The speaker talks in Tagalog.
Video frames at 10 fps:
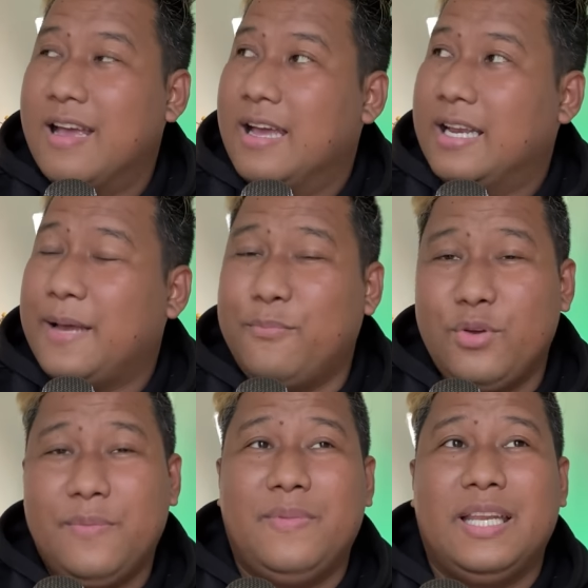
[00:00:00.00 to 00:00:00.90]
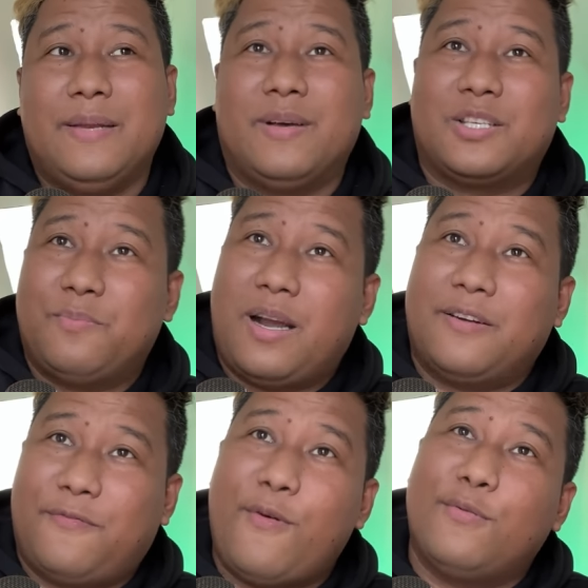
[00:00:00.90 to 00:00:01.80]
na bumibili ng mga
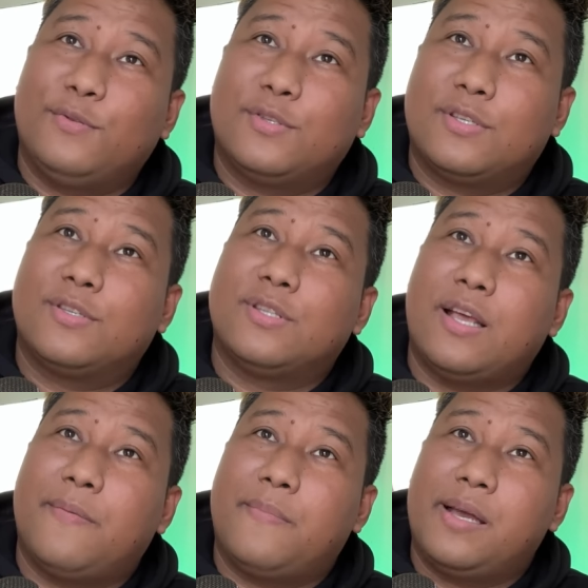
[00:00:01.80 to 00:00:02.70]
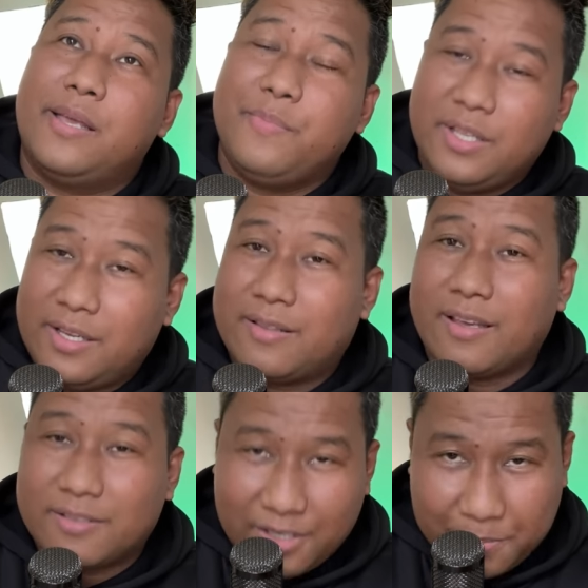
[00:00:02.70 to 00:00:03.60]
smartphones na may
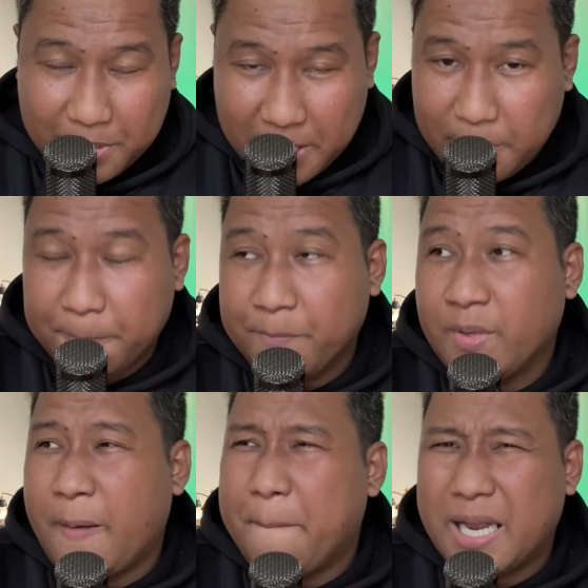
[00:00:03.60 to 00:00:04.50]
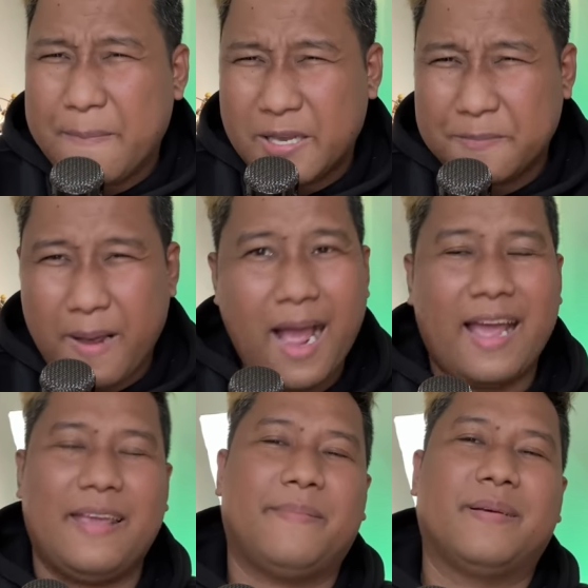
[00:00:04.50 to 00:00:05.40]
MediaTek chipset para mas
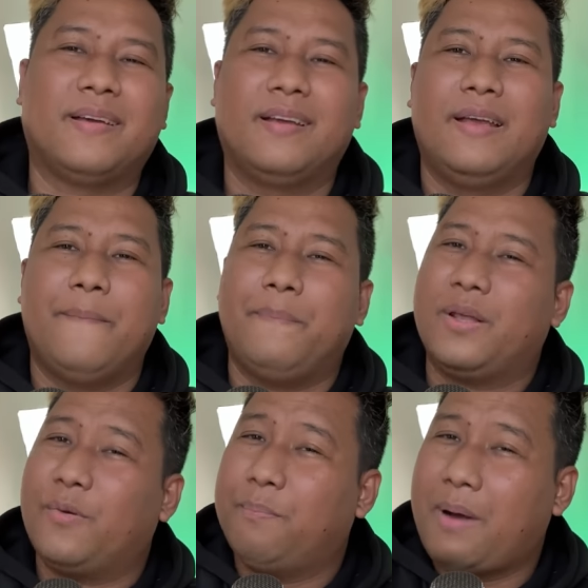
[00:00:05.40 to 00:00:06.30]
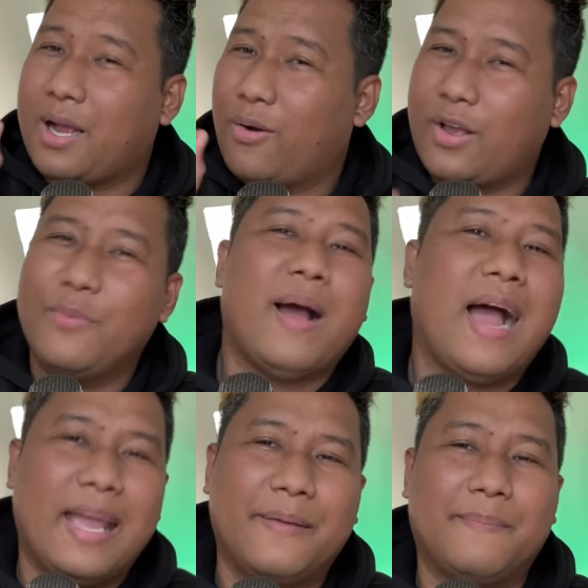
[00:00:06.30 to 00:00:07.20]
ma-hype. Pero bago kayo
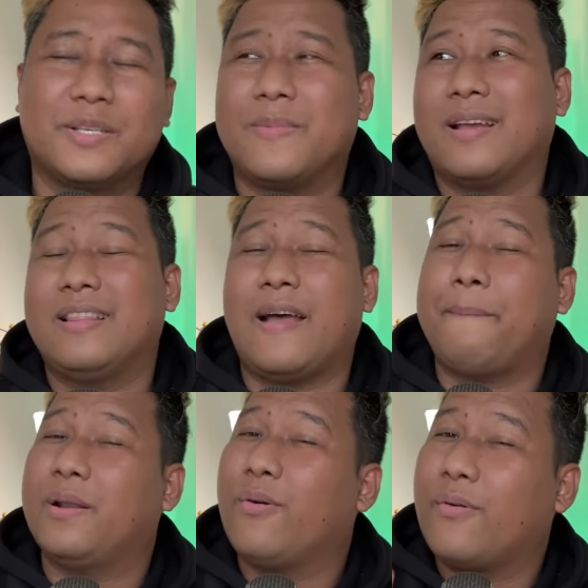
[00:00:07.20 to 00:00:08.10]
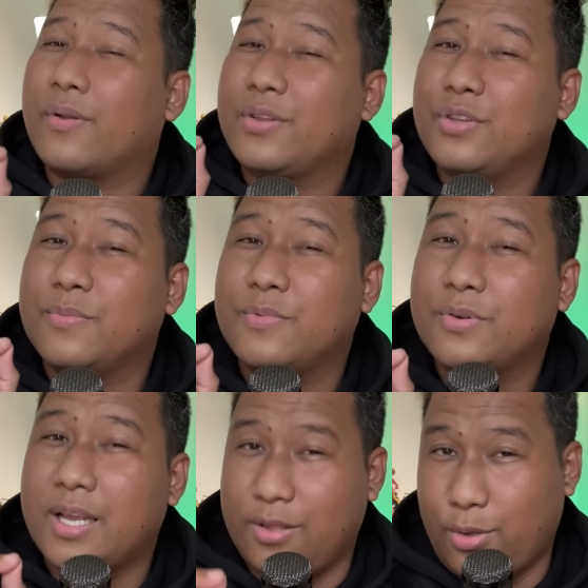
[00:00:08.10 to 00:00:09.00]
ma-hype, mas maganda panoorin nyo
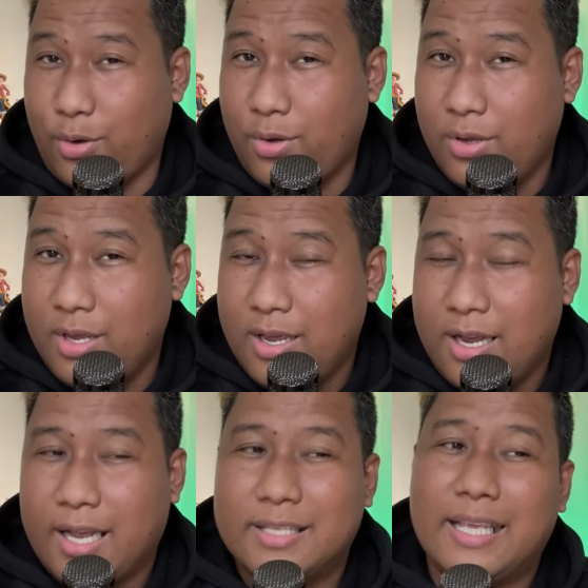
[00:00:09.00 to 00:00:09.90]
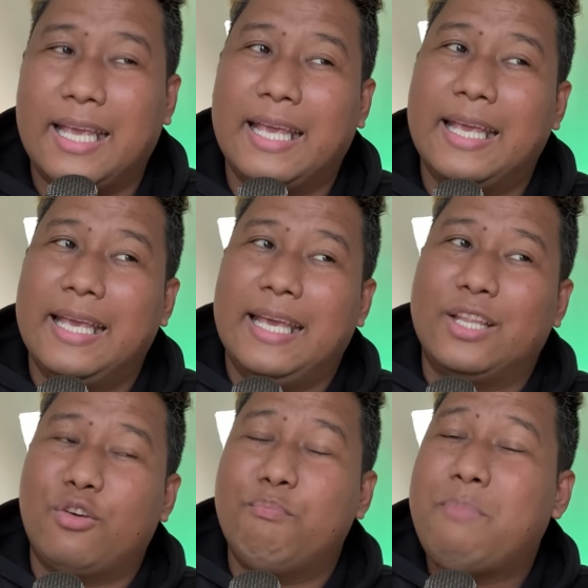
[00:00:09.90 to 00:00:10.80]
muna ito kasi
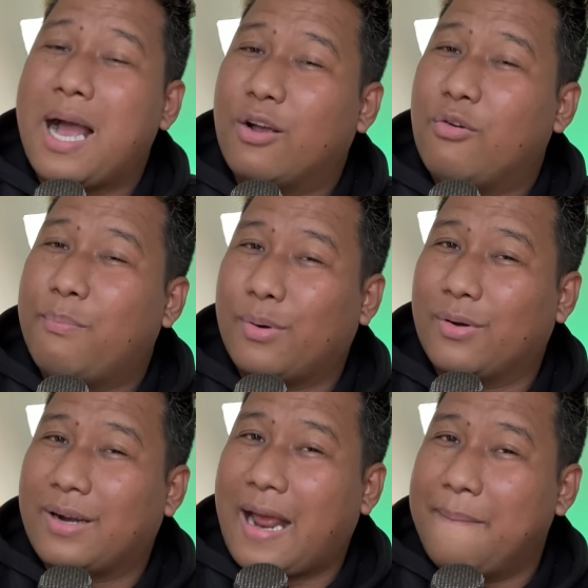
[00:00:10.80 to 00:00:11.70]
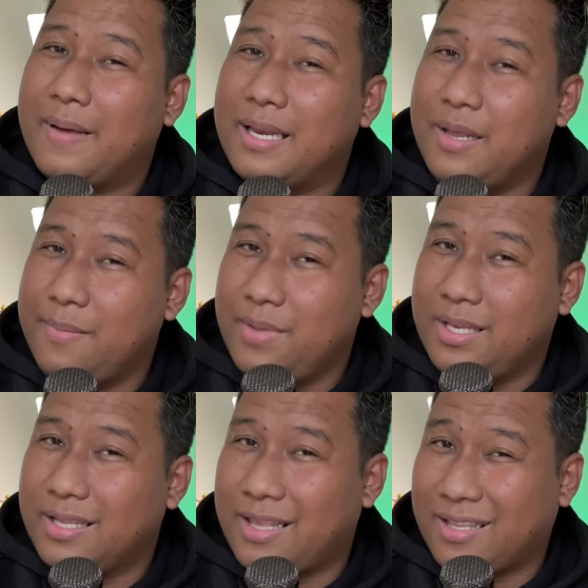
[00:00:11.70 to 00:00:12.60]
itong bagong programa ni
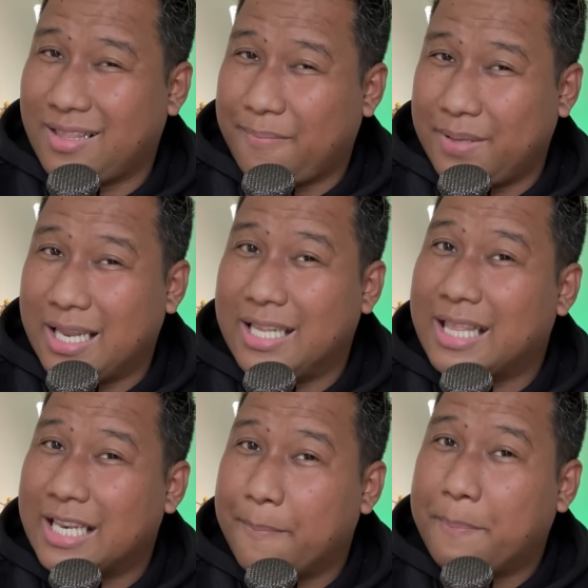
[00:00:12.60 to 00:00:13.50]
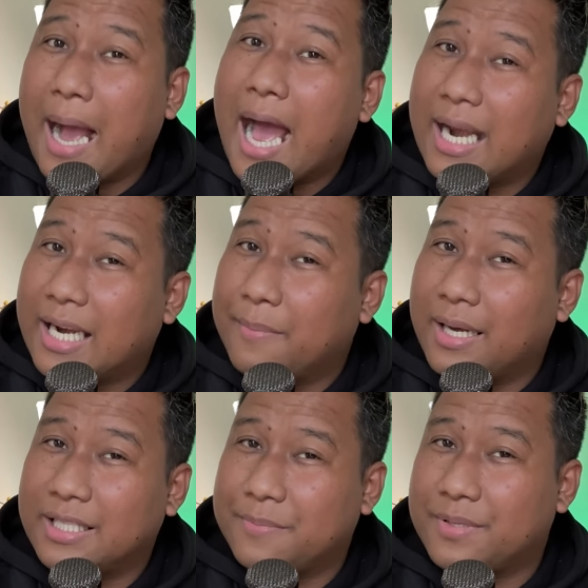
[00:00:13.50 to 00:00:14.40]
MediaTek na pinalitan ng pangalan ng
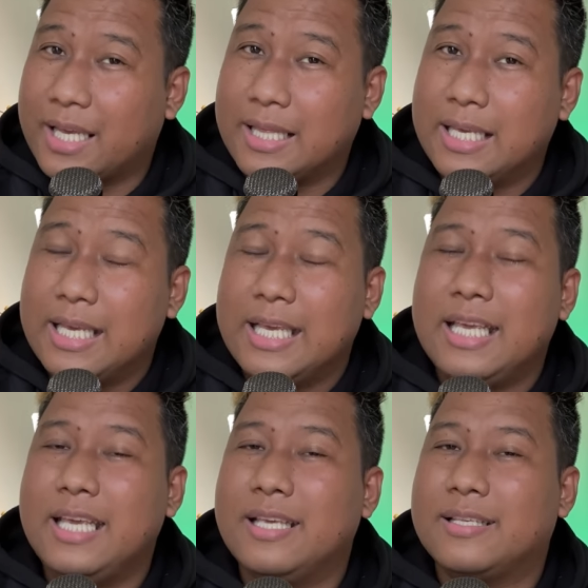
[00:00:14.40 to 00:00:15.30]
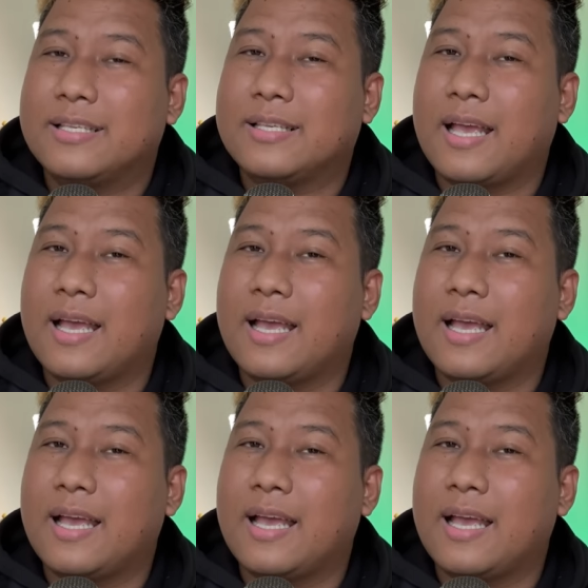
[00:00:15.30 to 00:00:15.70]
mga chipset is